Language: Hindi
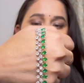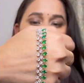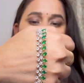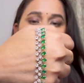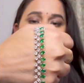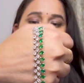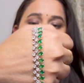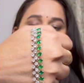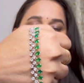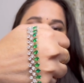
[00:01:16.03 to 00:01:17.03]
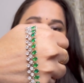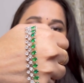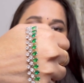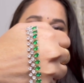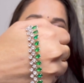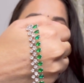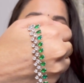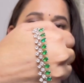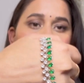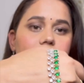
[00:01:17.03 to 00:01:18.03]
जस्ट लुक एट दिस कितना
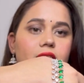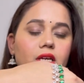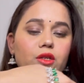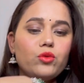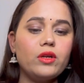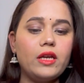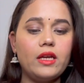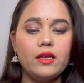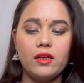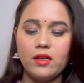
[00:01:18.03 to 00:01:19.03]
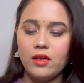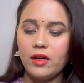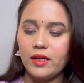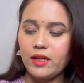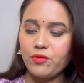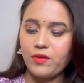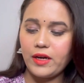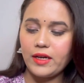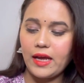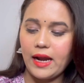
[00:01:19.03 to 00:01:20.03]
प्यारा पीस है यूनिक
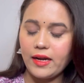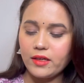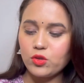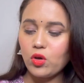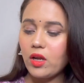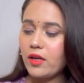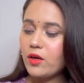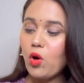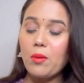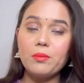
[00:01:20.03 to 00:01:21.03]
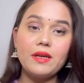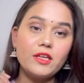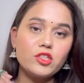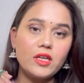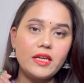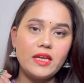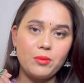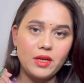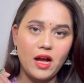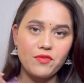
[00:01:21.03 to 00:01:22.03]
डिफरेंट एंड जो कलर कॉम्बिनेशन है ये
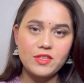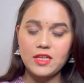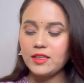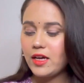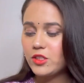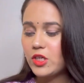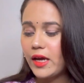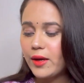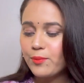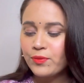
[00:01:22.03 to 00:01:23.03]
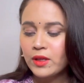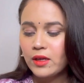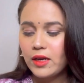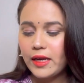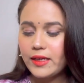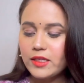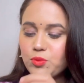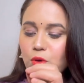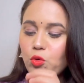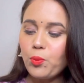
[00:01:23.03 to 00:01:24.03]
भी काफ़ी ज़्यादा अच्छा है लाइक like,
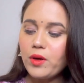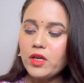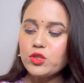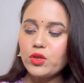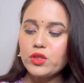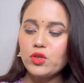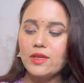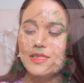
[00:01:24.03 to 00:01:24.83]
इसमें ऊपर ना छोटे छोटे